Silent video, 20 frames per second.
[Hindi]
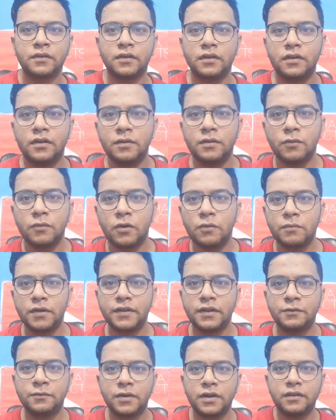मोहम्मद
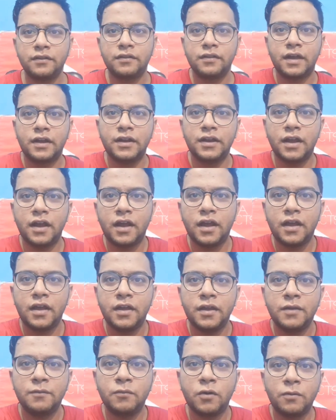अनवर अंसारी हाय
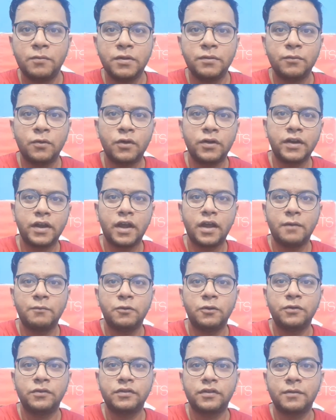बॉबी मौर्या आप
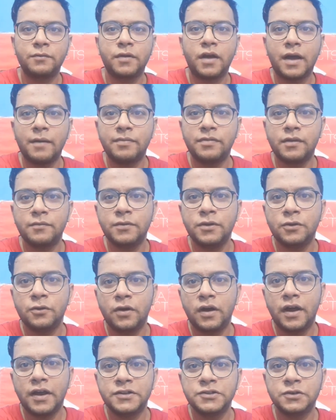लोग सब आप सभी को
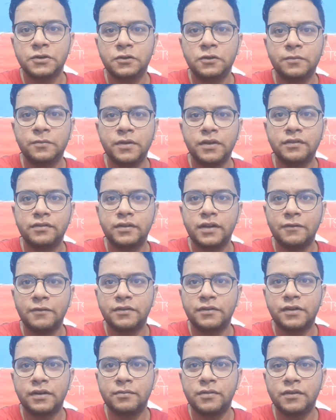हाय जो लोग भी इस लाइव
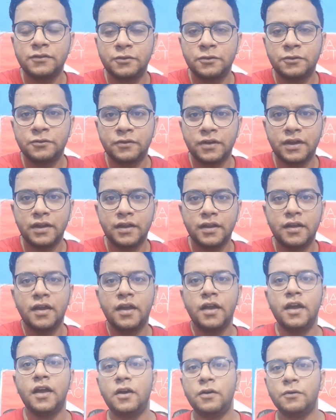स्ट्रीम से जुड़ चुके हैं
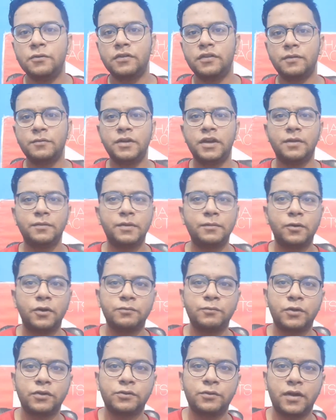उन सभी का मैं
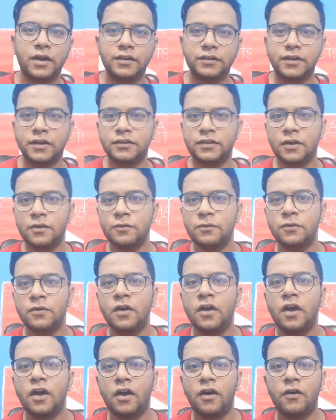बहुत बहुत स्वागत करता हूं
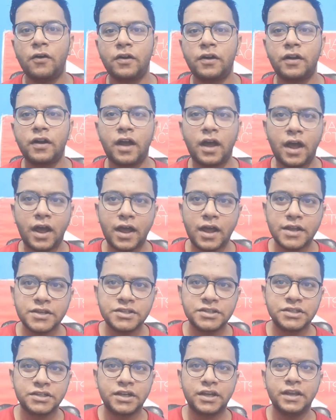और
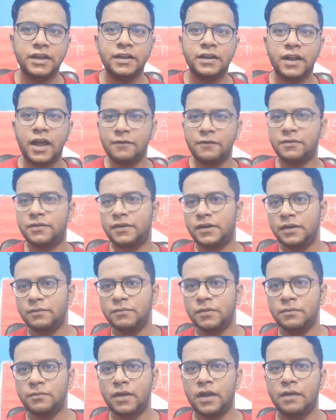आज की लाइव स्ट्रीम
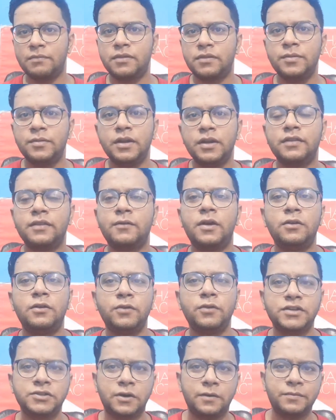में मैं आप सभी के सवालों
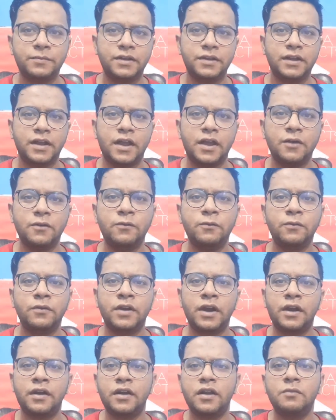के जवाब देने आया हूं
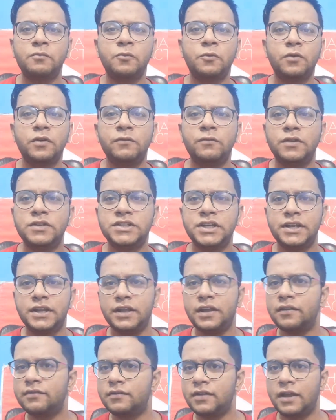रैंडम कोई वजह नहीं
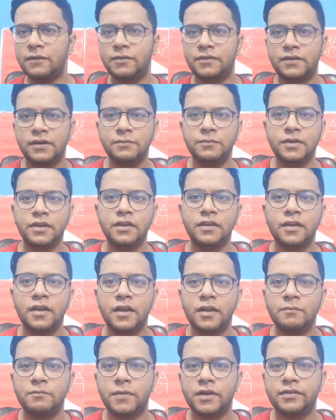है इस लाइव स्ट्रीम की
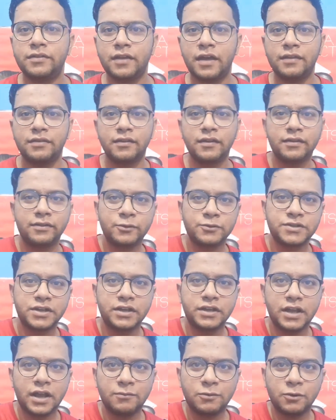बस ऐसे ही सोचा
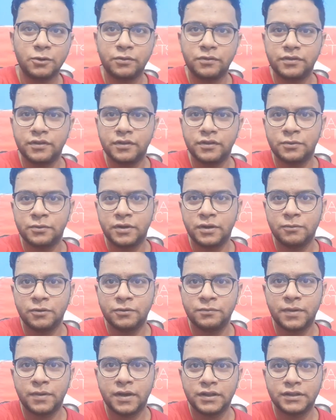कि आप लोगों से थोड़ी
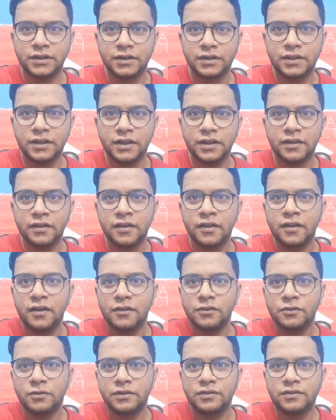बहुत बात करते हैं
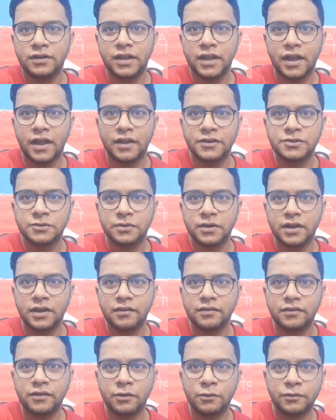तो इसलिए आ चुके हैं
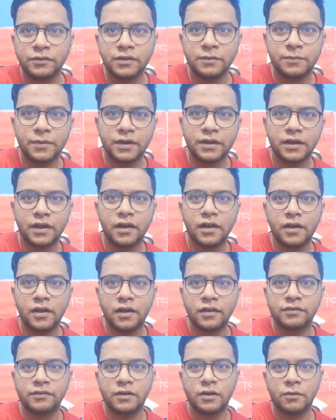सी ओ सी पे का
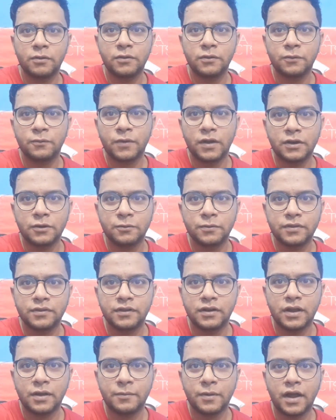असलम
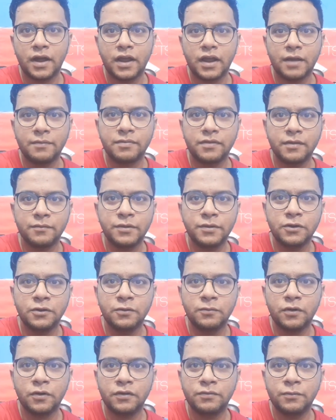वालेकुम हाय आप सभी को
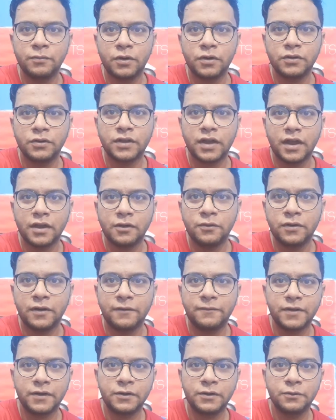बहुत बहुत हाय गुड
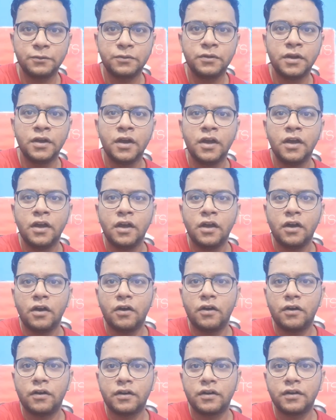आफ्टरनून
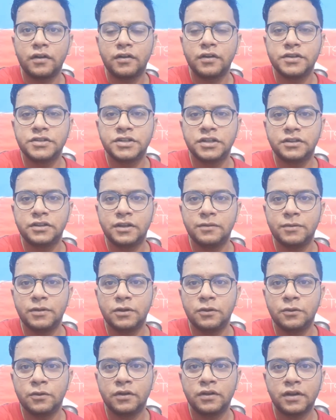जितने भी
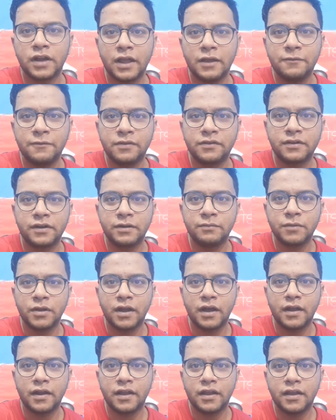लोग लाइव स्ट्रीम में
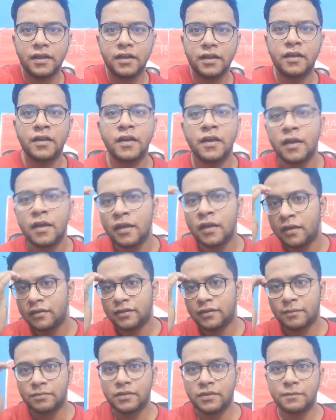आ रहे हैं
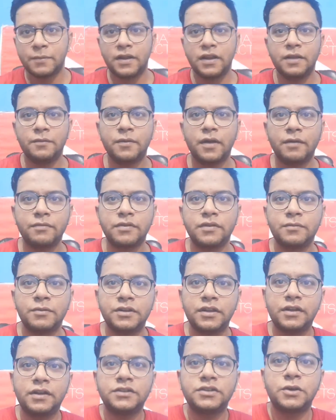सबसे पहले मैं आपसे
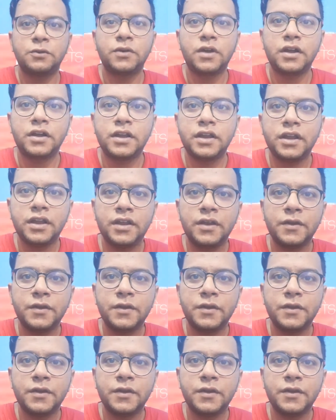बताना चाहूँगा कि